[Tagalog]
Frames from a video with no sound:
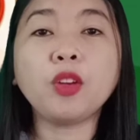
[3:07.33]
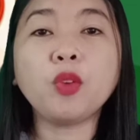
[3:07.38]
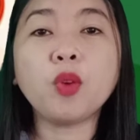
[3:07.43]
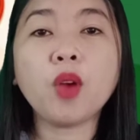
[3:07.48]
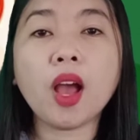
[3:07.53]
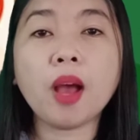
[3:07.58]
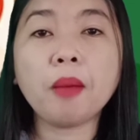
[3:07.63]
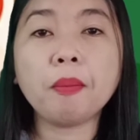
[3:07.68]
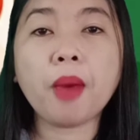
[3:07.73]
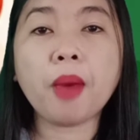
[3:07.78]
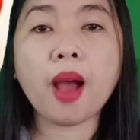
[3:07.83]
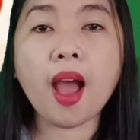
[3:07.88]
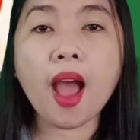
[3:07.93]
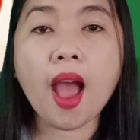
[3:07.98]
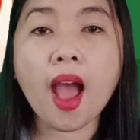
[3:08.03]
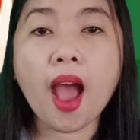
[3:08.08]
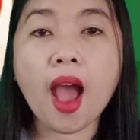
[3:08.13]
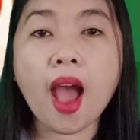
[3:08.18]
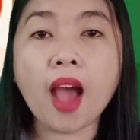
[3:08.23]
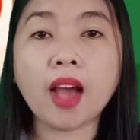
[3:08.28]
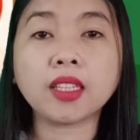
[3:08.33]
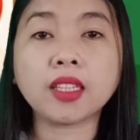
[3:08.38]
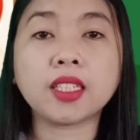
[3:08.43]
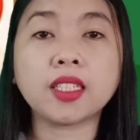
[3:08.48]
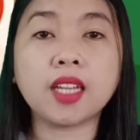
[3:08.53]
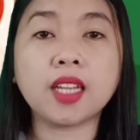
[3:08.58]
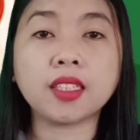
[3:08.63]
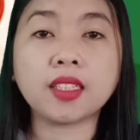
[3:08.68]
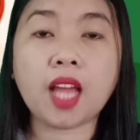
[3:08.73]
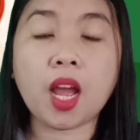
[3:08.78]
Ano nga ba ang
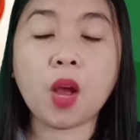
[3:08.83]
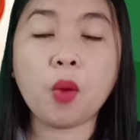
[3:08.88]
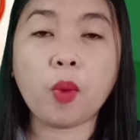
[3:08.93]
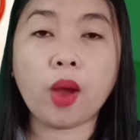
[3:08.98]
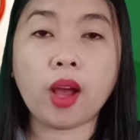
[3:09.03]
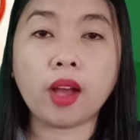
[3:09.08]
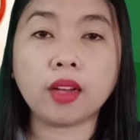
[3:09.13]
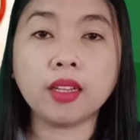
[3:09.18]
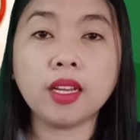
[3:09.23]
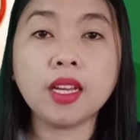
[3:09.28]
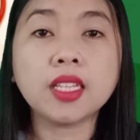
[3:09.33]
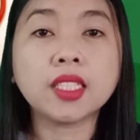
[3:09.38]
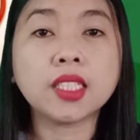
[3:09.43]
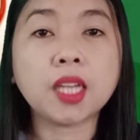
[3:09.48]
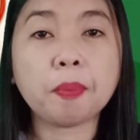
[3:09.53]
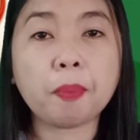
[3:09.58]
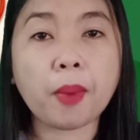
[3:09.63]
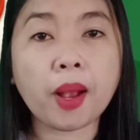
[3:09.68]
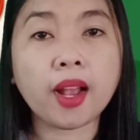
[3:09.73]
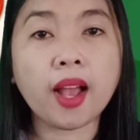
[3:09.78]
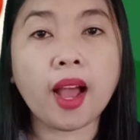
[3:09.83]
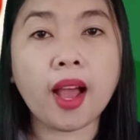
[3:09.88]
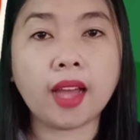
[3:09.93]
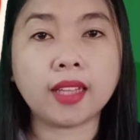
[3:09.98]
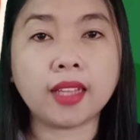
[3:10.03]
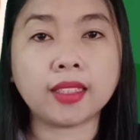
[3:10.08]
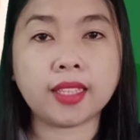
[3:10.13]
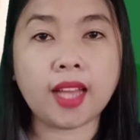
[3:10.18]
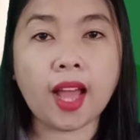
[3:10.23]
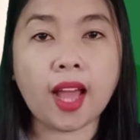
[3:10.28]
tinatawag na
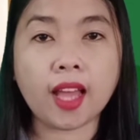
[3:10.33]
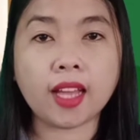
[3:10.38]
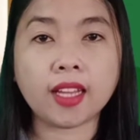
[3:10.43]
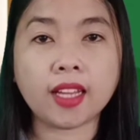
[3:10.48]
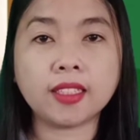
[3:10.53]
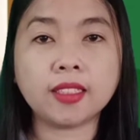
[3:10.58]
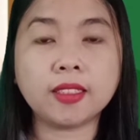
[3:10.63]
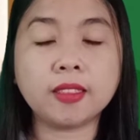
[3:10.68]
paghahanda?